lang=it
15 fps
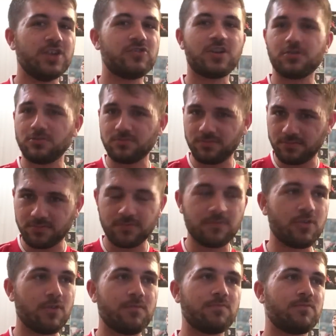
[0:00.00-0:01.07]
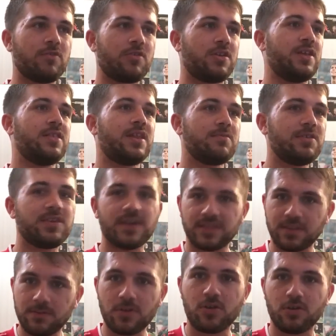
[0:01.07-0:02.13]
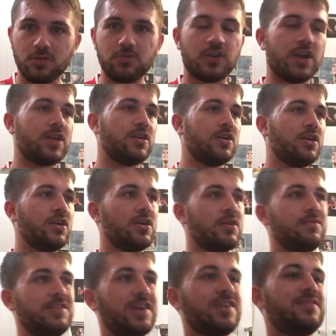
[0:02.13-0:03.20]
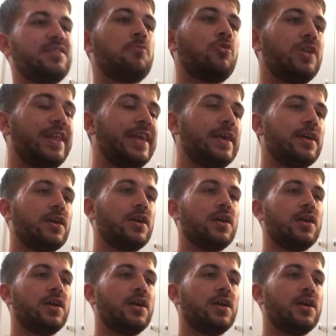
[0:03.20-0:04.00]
Cioè, non, non vorrei dire minchiate, però cioè, sa che siamo lì.